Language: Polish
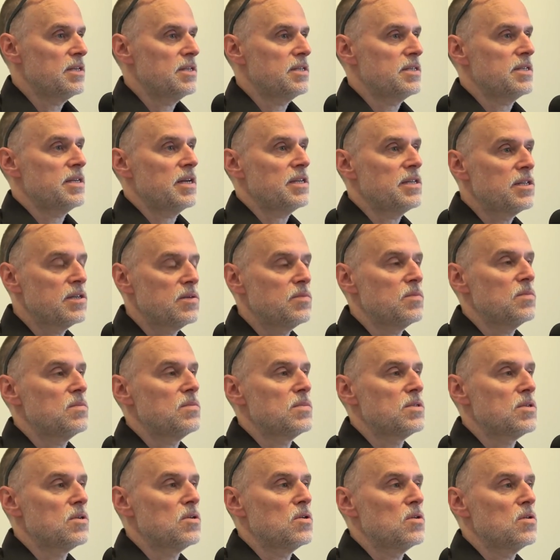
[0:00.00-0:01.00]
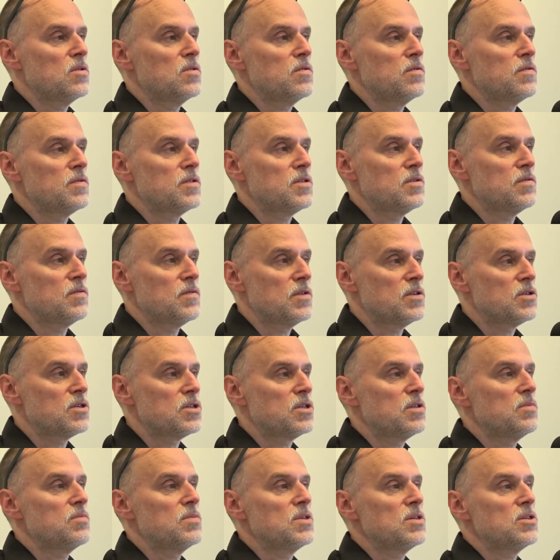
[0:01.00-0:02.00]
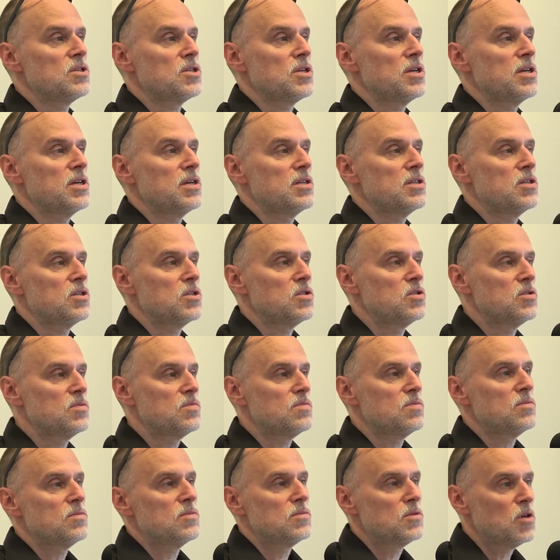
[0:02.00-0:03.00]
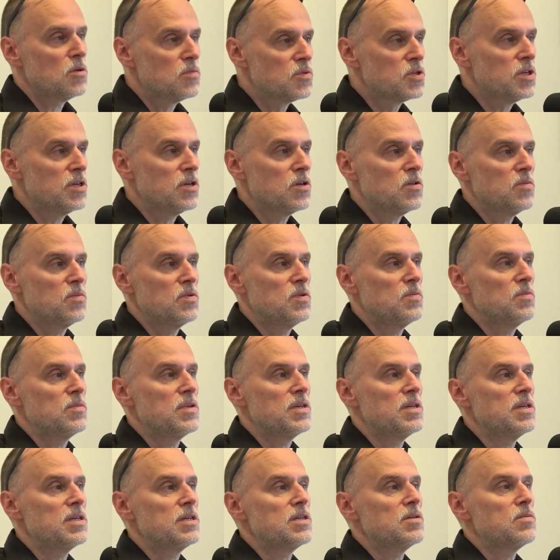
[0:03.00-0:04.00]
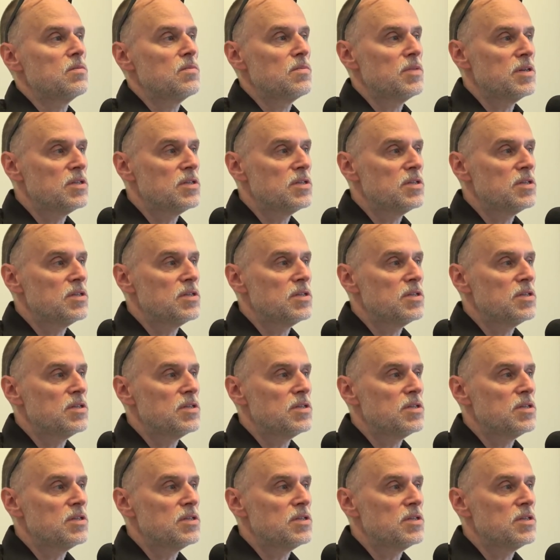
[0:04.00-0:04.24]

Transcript: za tym, co, w co wierzymy, że dobrze robimy,